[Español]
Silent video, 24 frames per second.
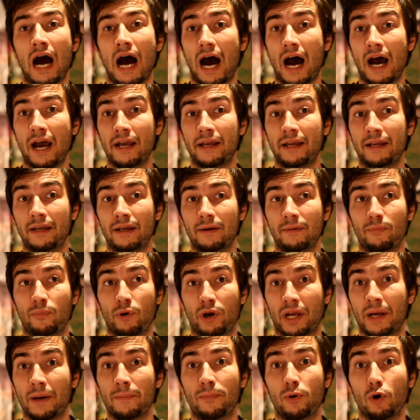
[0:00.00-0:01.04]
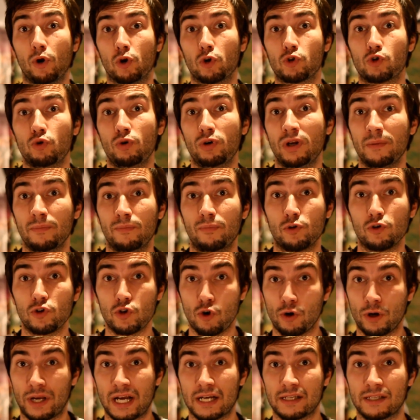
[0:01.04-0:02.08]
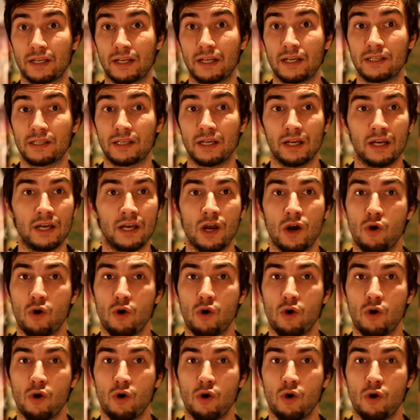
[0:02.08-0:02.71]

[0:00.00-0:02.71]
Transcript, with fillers: Hay, por ejemplo, los Olympus lo que hacen es,